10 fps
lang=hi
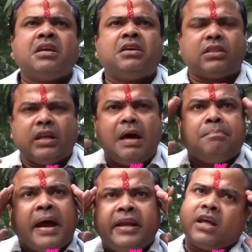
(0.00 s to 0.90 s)
कितना
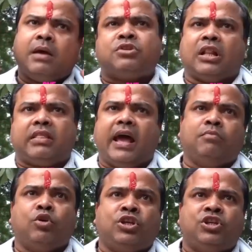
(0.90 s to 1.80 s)
माइंड गेम चलता है
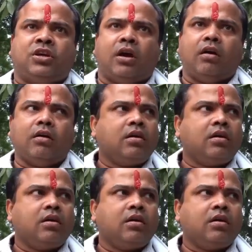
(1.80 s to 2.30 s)
मोदी जी का